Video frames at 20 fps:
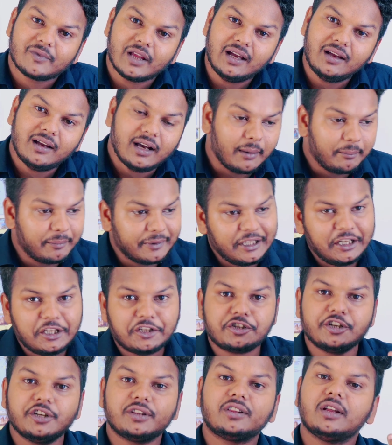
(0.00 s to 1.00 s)
है अपनी
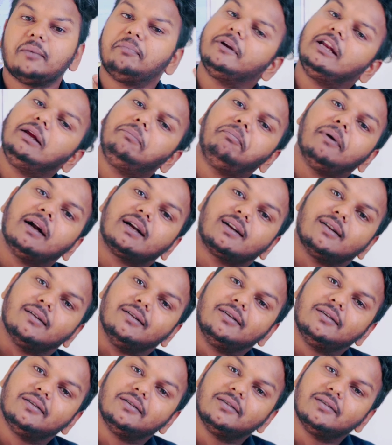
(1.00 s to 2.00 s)
चित्त अपनी पट
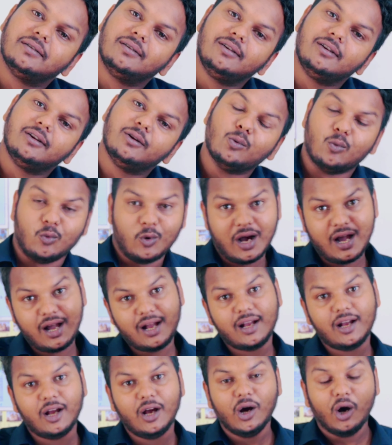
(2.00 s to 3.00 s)

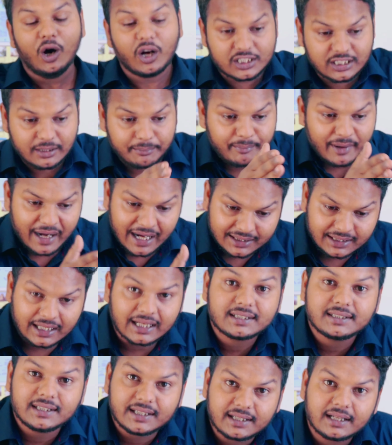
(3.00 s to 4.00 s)
वाह और जब बात
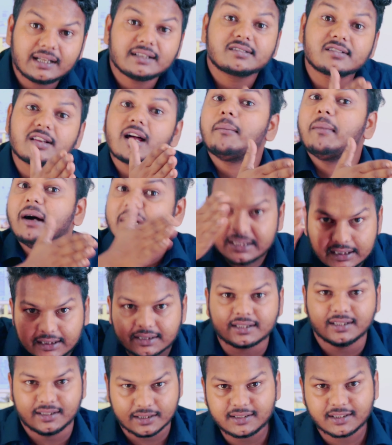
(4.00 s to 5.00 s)
आती है ना
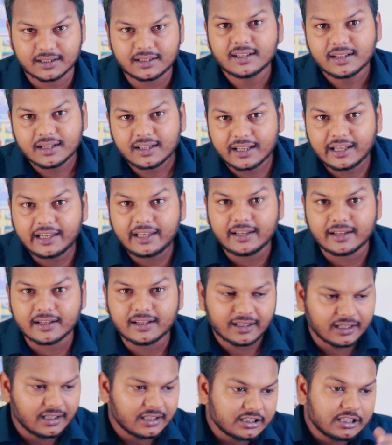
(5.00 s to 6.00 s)
सामाजिक की
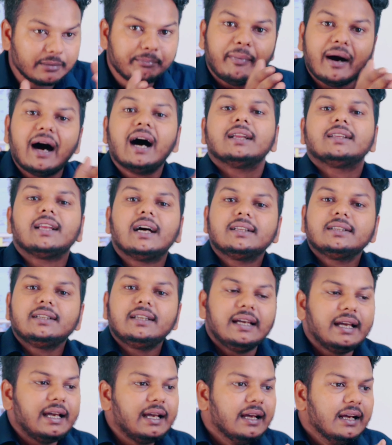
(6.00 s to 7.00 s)
जब बात
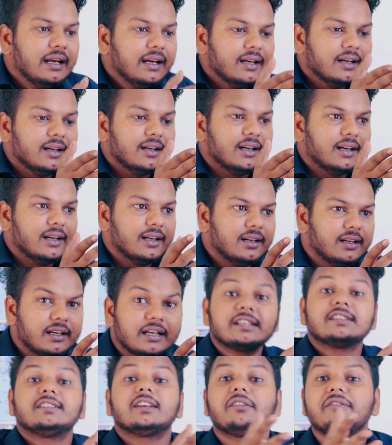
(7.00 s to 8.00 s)
आती है
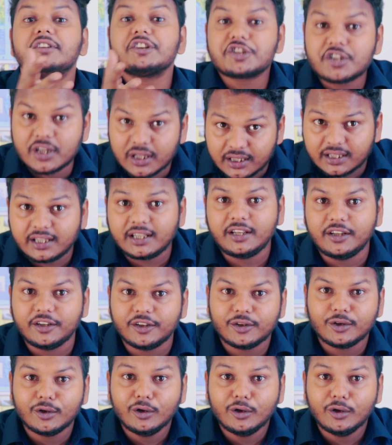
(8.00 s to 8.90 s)
रिजर्वेशन की